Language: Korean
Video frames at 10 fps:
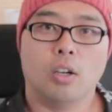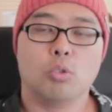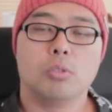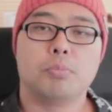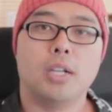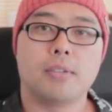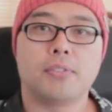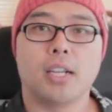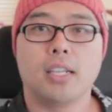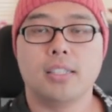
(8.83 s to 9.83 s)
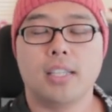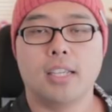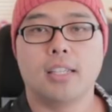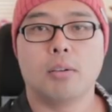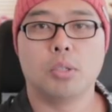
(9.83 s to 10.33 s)
네, 오늘 블랙
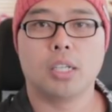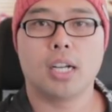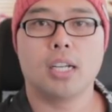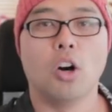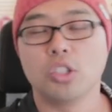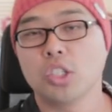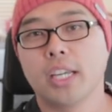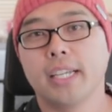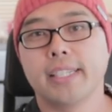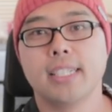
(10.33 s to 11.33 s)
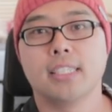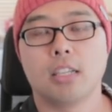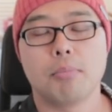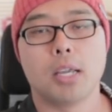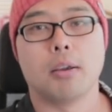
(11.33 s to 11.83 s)
프라이데이다 보니까 어저께
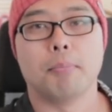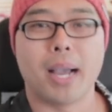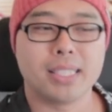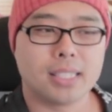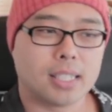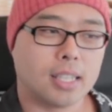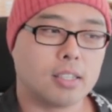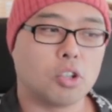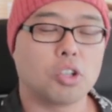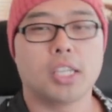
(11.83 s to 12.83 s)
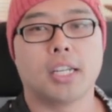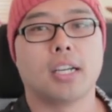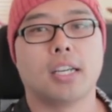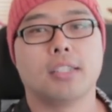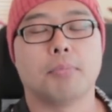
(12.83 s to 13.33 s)
땡스기빙 맛있게
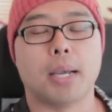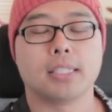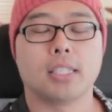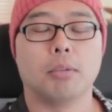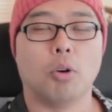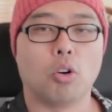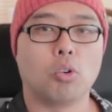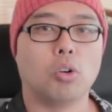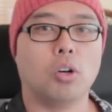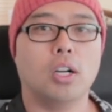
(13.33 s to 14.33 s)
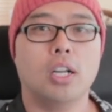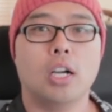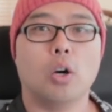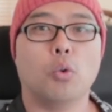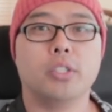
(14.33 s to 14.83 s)
터키랑 해서 맛있게 먹고
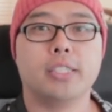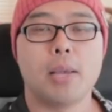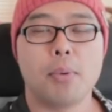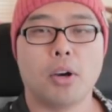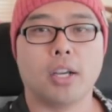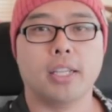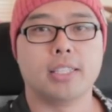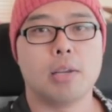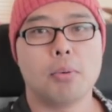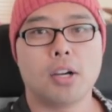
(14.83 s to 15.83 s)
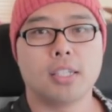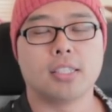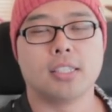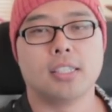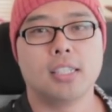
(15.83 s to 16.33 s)
오늘 새벽, 네,
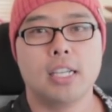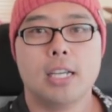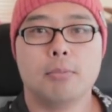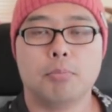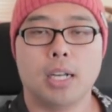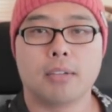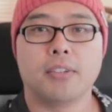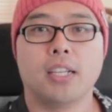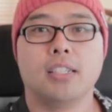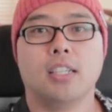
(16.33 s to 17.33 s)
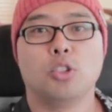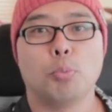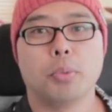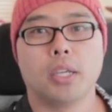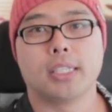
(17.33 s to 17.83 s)
새벽같이 블랙 프라이데이
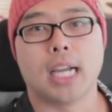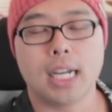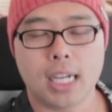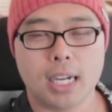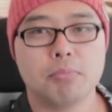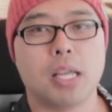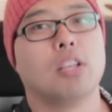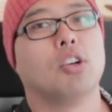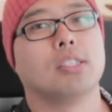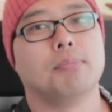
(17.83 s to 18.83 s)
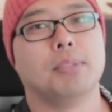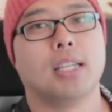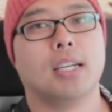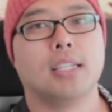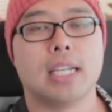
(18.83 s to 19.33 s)
쇼핑 잠깐
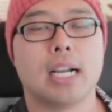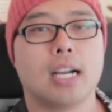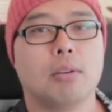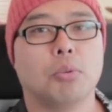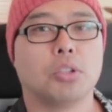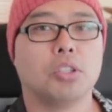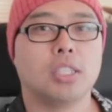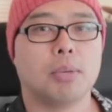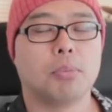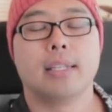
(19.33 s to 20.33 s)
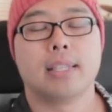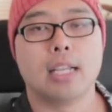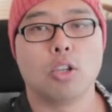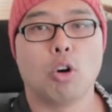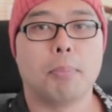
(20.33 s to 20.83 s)
다녀왔습니다. 잠깐 어떤지 한번
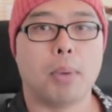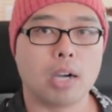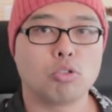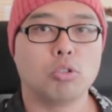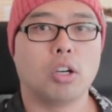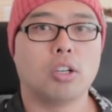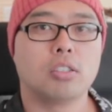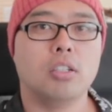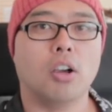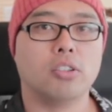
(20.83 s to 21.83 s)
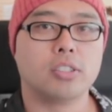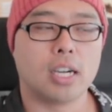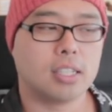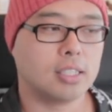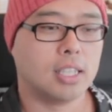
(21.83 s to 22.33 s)
다녀와 봤고요. 그
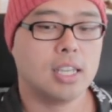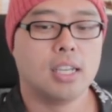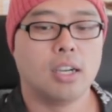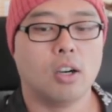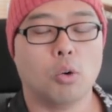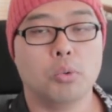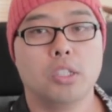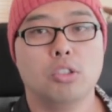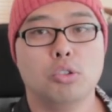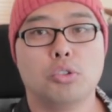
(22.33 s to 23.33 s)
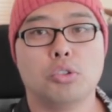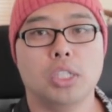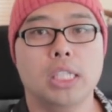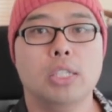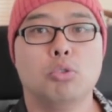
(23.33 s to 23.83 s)
영상은 어, 오늘 뉴스
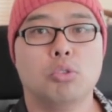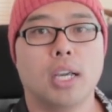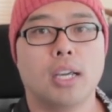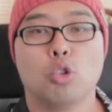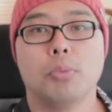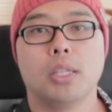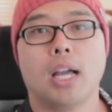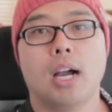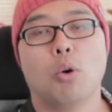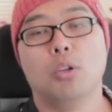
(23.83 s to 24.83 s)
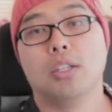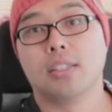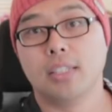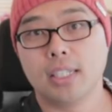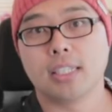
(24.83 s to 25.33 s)
이후에 좀 이따
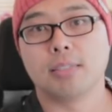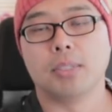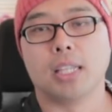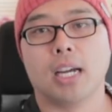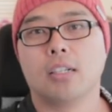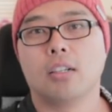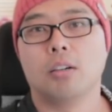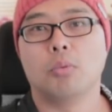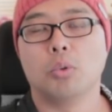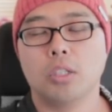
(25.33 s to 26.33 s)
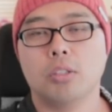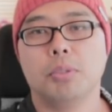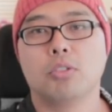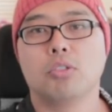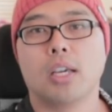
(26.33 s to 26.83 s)
올려드리겠습니다. 그럼 오늘
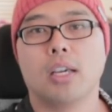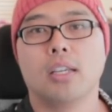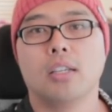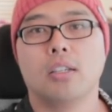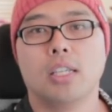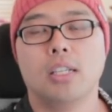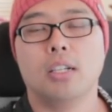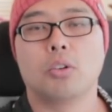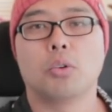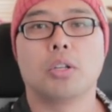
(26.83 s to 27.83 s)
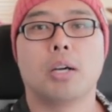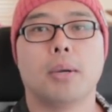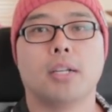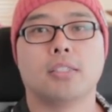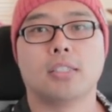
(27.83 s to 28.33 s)
미국의 일일 코로나
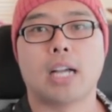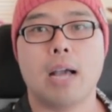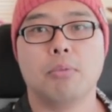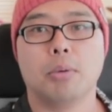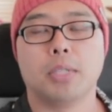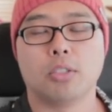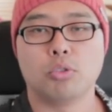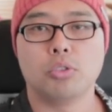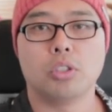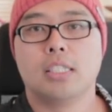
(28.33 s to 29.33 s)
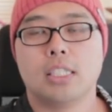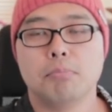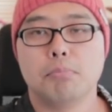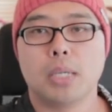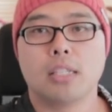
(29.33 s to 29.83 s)
바이러스 감염자 수는
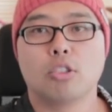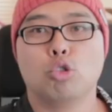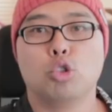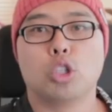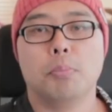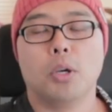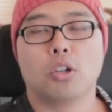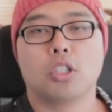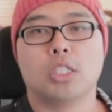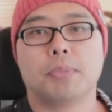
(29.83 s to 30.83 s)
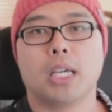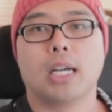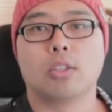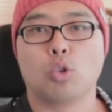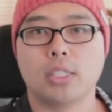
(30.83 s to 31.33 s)
십만 구천 명으로
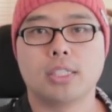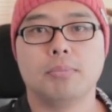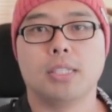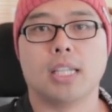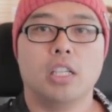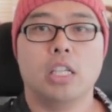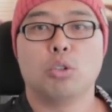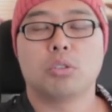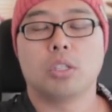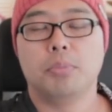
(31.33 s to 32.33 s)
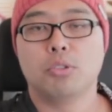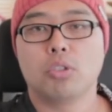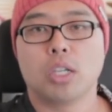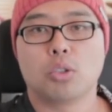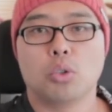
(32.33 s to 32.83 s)
집계가 됐습니다. 이로써
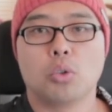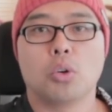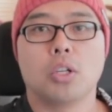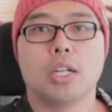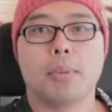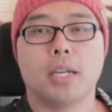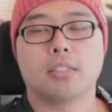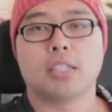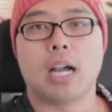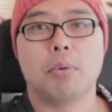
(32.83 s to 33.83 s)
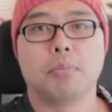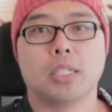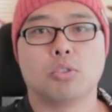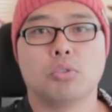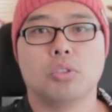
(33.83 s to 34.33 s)
미국의 총 코로나 바이러스
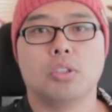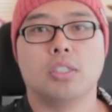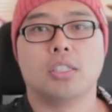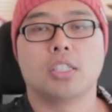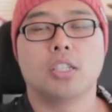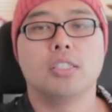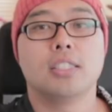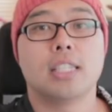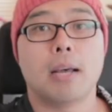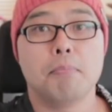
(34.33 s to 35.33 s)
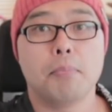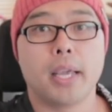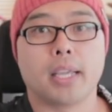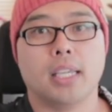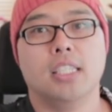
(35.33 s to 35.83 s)
감염자 수는
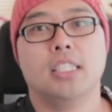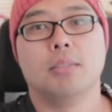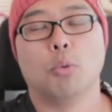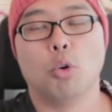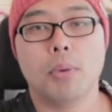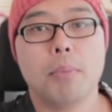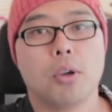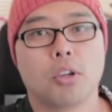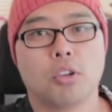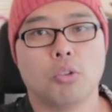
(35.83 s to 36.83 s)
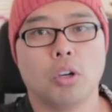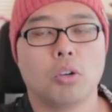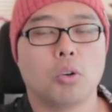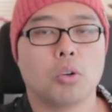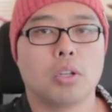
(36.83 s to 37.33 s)
천삼백이십오만
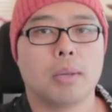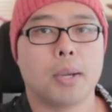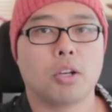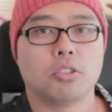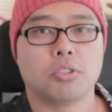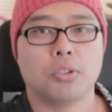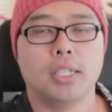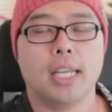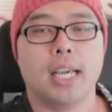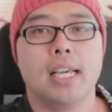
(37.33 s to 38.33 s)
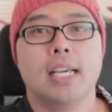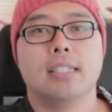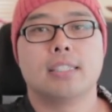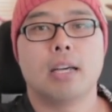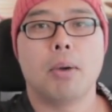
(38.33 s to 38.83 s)
명이고요. 코로나 바이러스로 인해
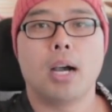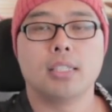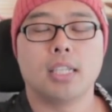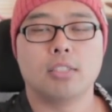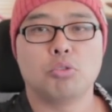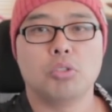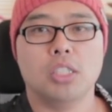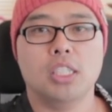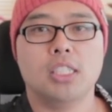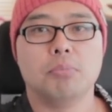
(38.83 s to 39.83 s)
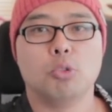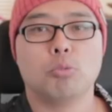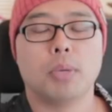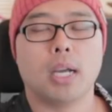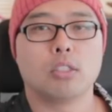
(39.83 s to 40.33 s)
사망 환자의 수는
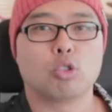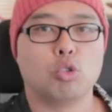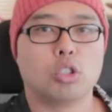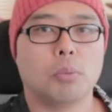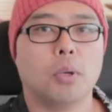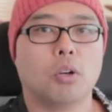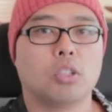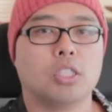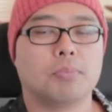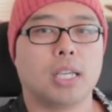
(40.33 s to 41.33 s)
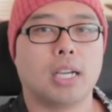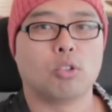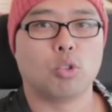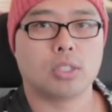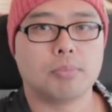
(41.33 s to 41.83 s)
이십육만 구천 명으로
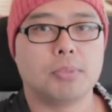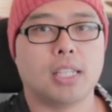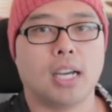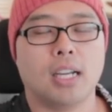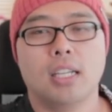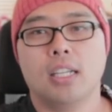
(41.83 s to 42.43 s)
집계가 됐습니다.